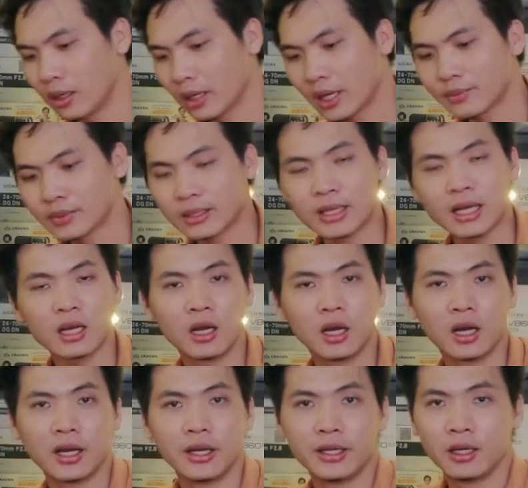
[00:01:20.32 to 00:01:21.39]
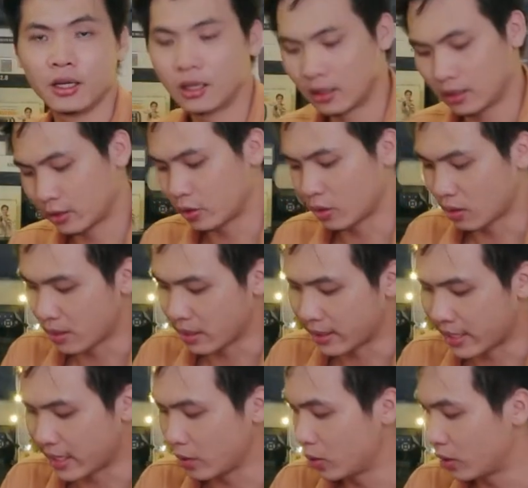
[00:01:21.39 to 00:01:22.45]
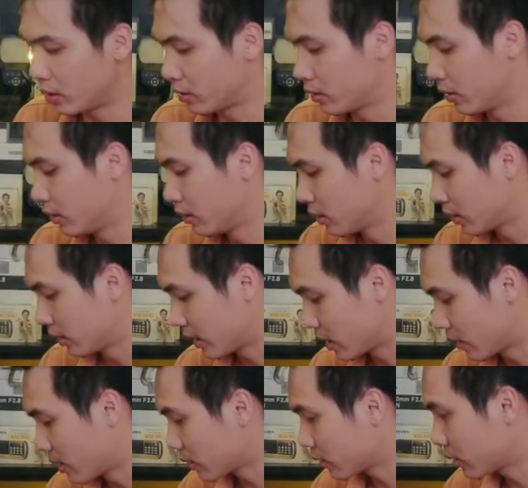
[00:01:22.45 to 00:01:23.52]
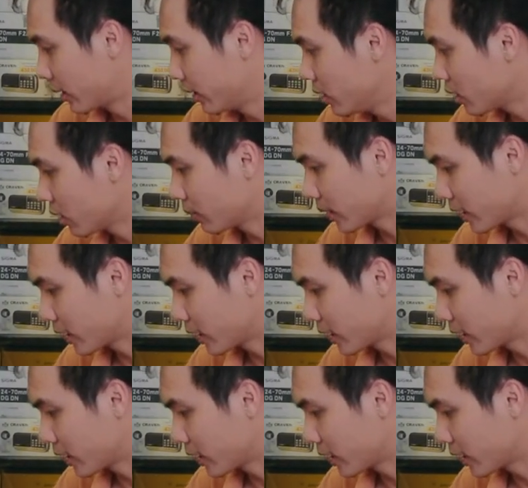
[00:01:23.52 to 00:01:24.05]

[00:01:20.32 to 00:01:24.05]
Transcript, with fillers: Em sẽ test lời cho các bác nghe luôn, để các bác thấy được âm